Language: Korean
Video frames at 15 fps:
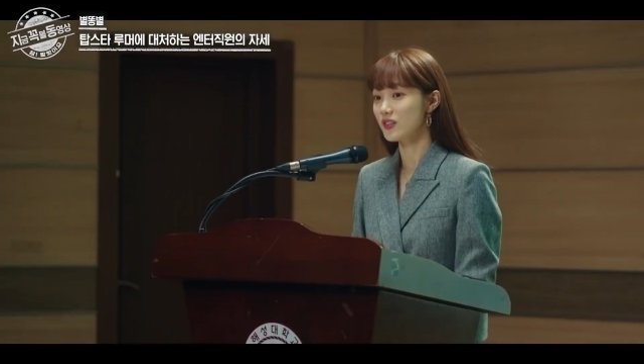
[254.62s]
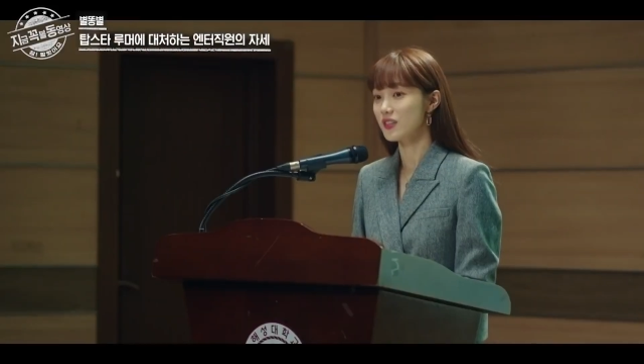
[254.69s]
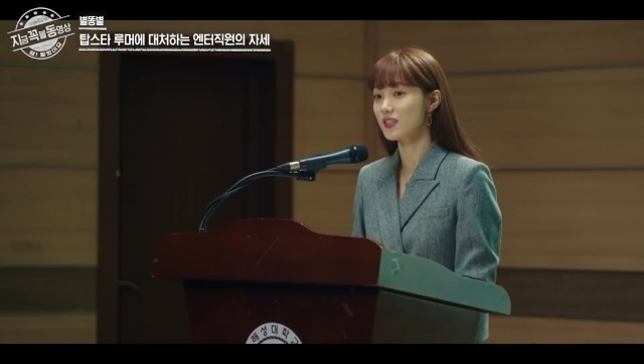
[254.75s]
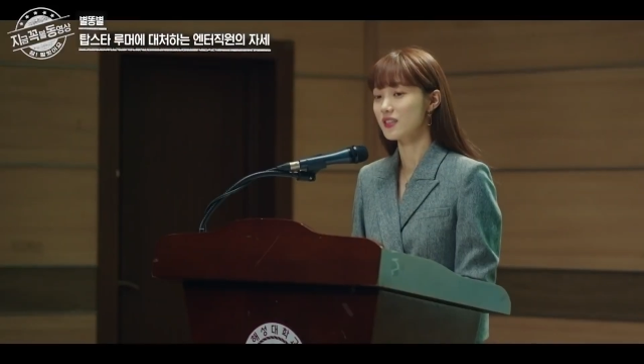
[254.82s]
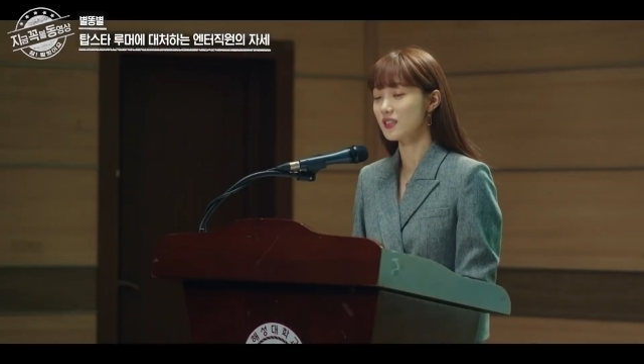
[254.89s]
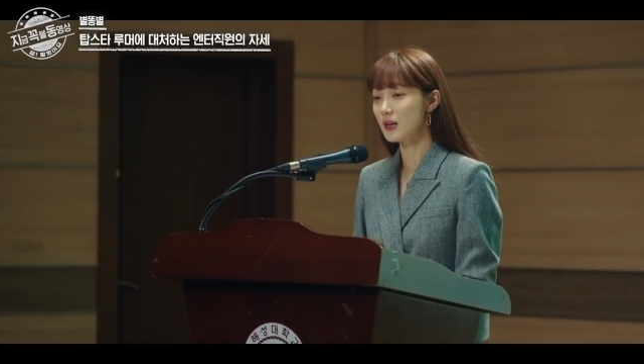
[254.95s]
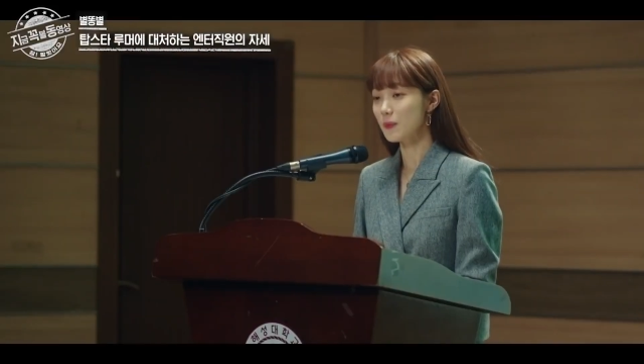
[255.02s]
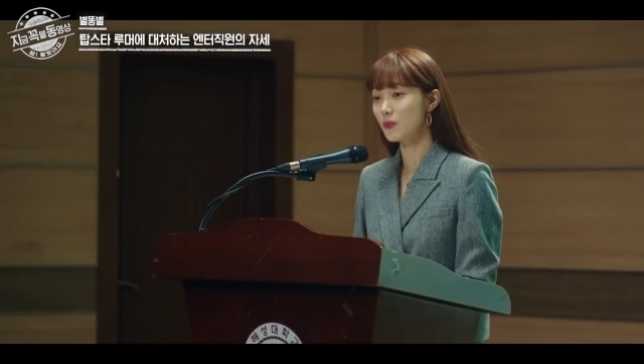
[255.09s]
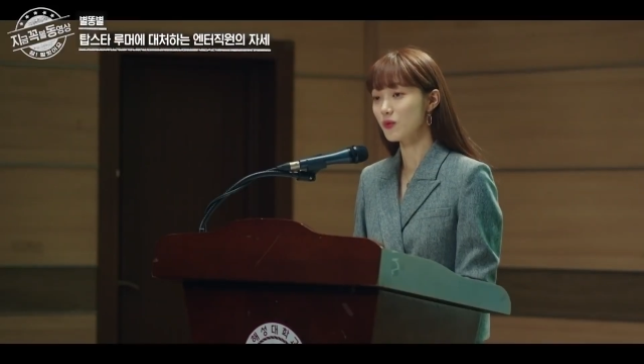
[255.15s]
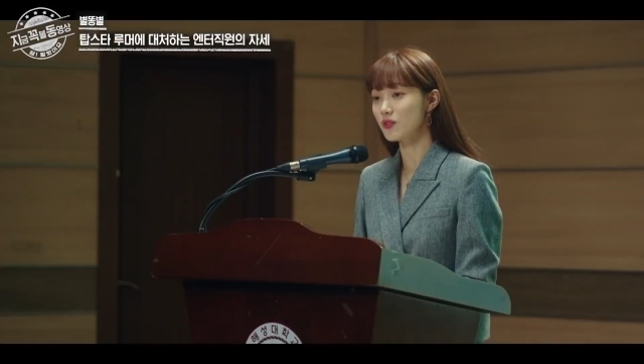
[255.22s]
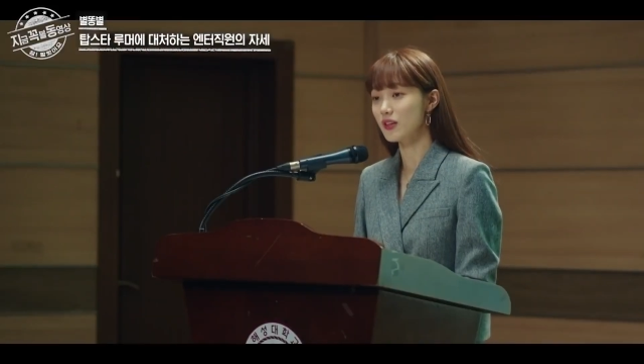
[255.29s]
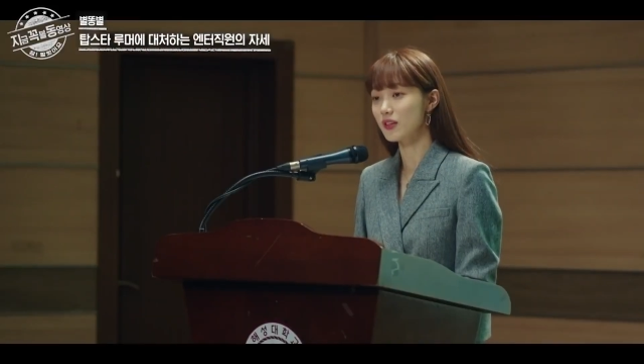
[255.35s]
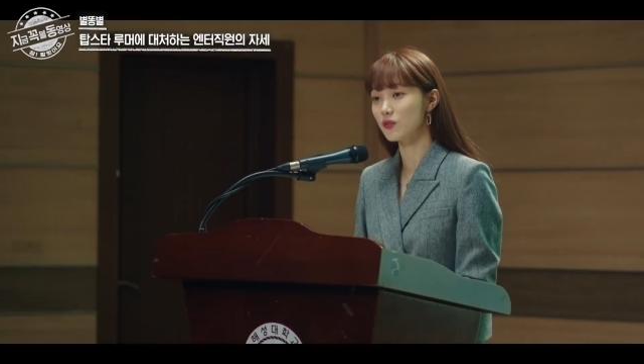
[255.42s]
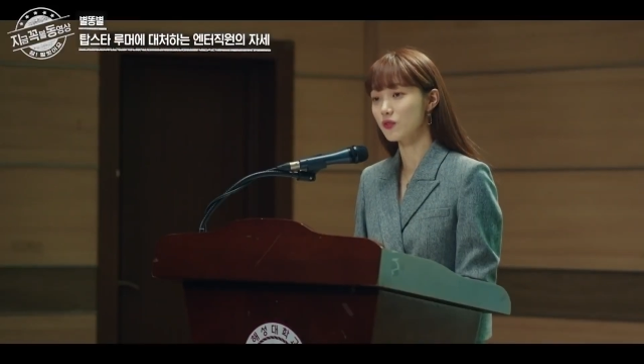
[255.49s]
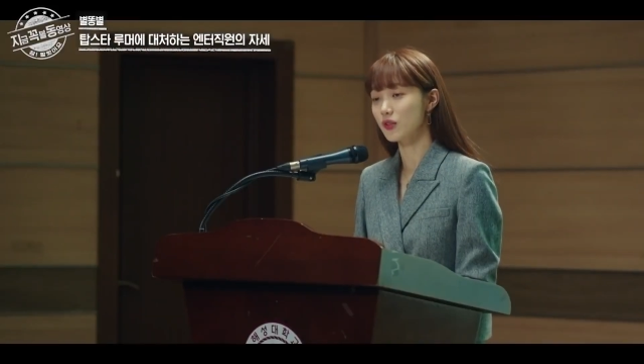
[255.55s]
현재
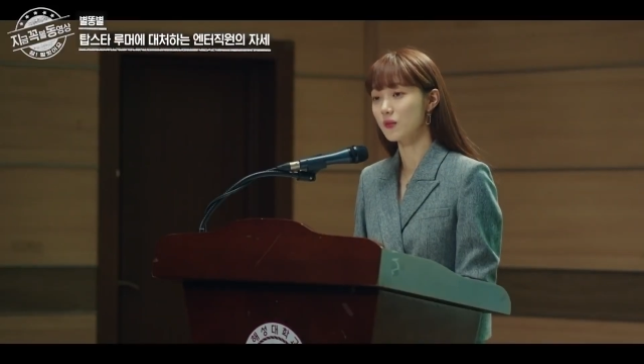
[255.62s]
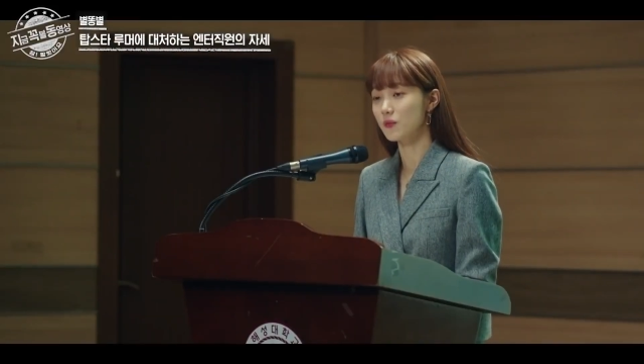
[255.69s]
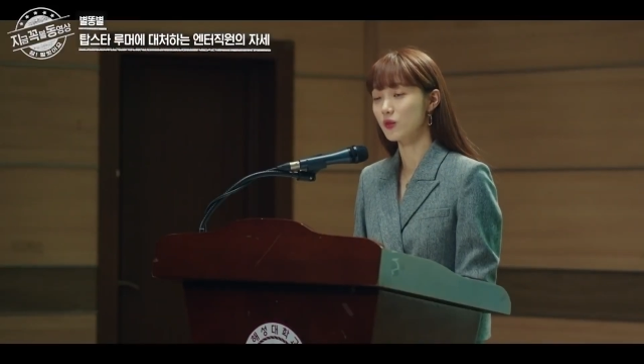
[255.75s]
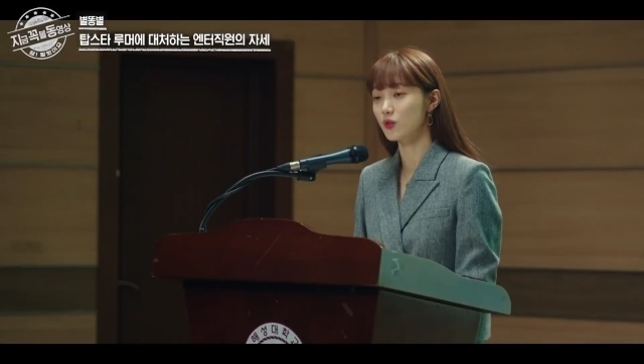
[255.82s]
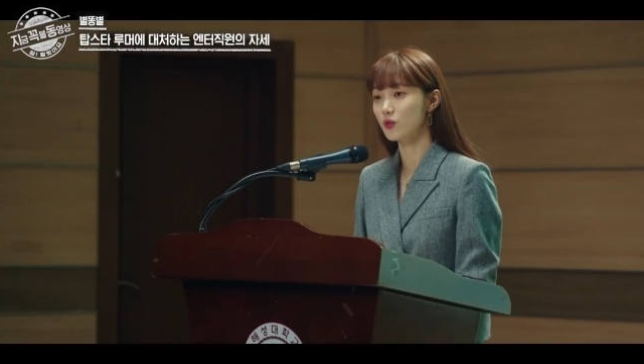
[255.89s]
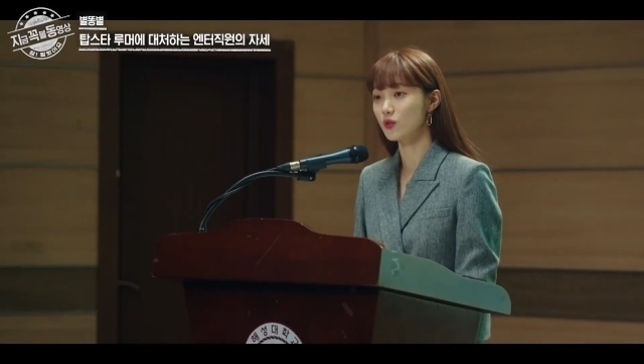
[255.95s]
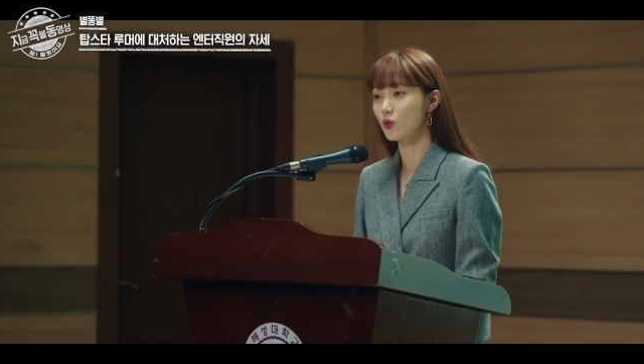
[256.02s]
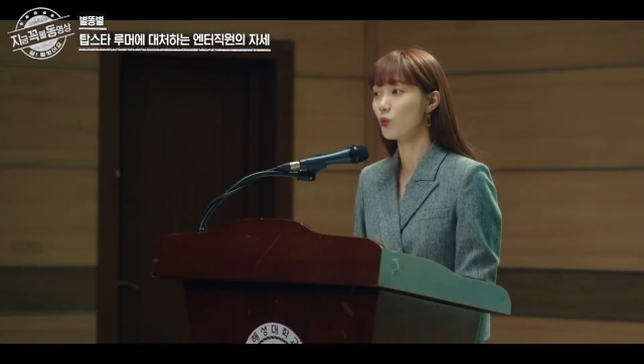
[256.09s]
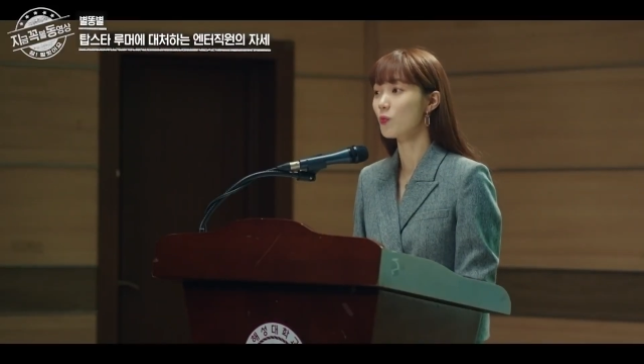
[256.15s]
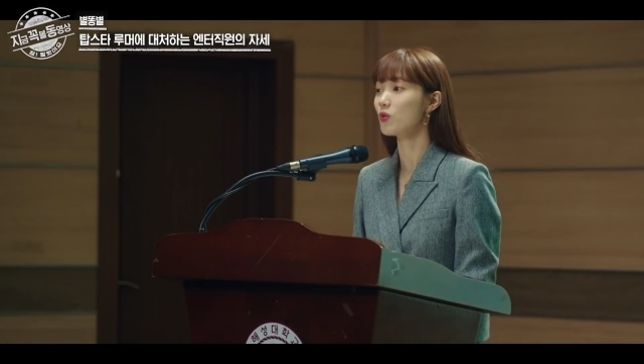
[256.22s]
스타포스 엔터테인먼트